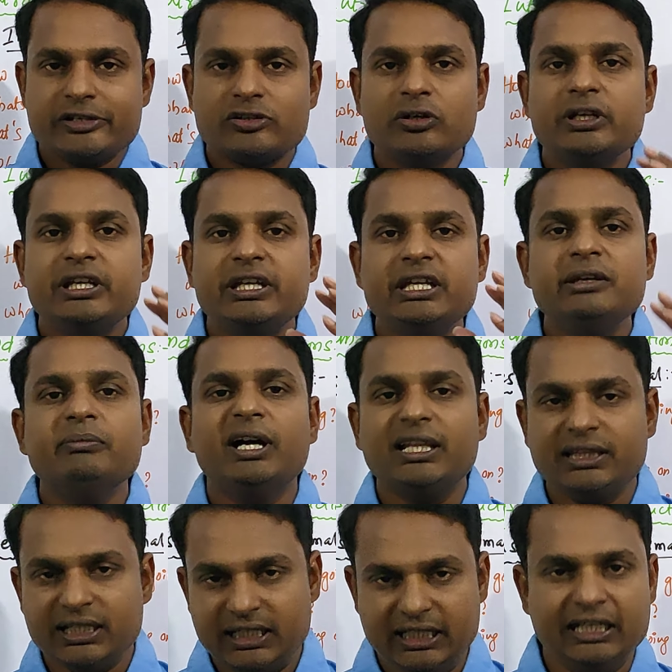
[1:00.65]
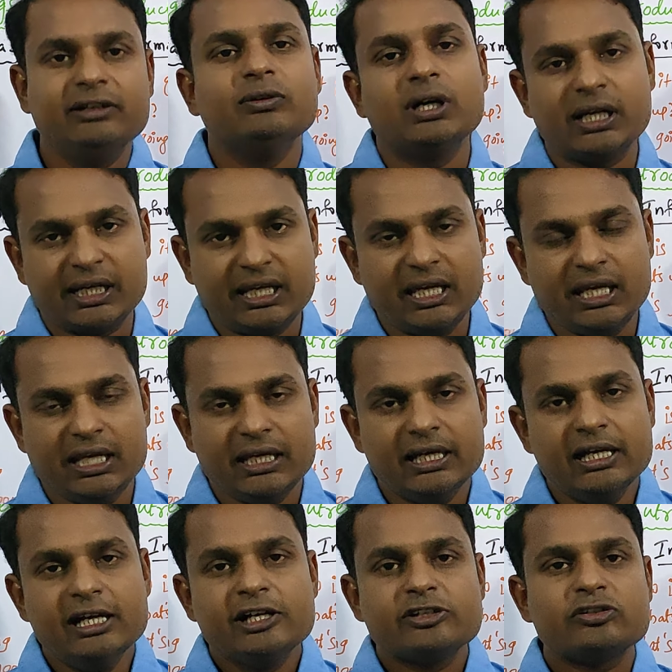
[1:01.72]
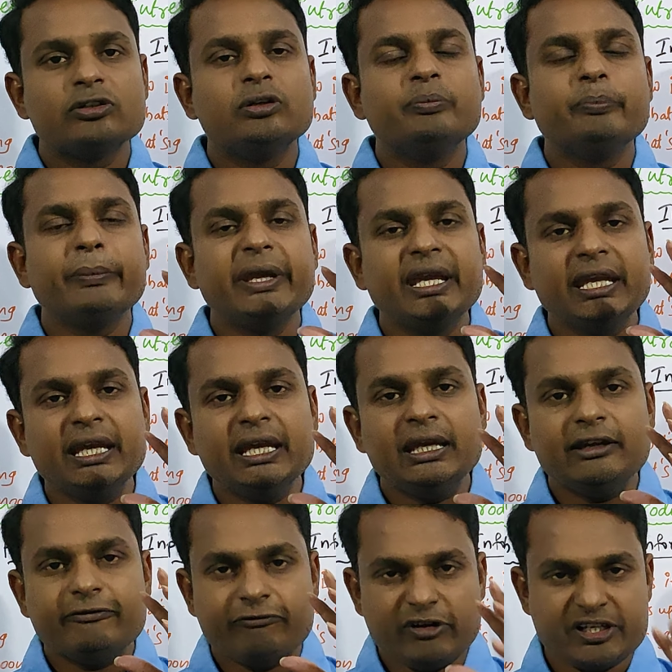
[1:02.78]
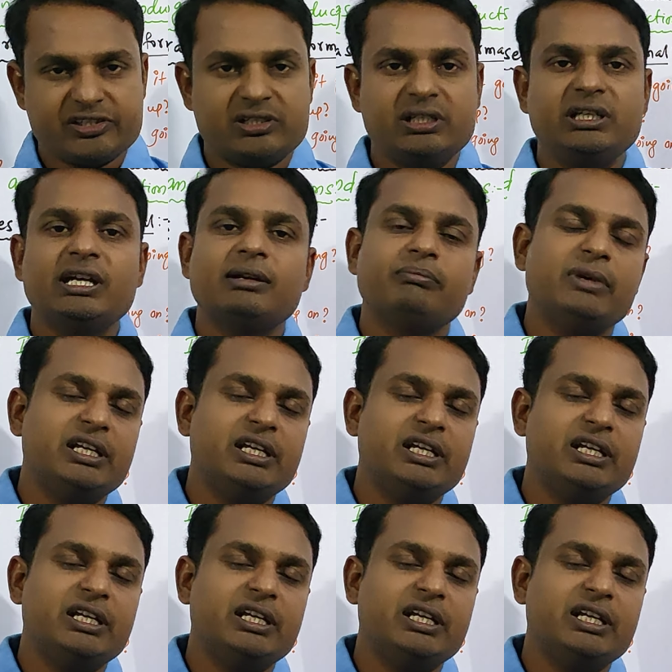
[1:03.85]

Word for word: సో ఈ మంత్ ఎండింగ్ వరకు సో మీ ఫస్ట్ ఇయర్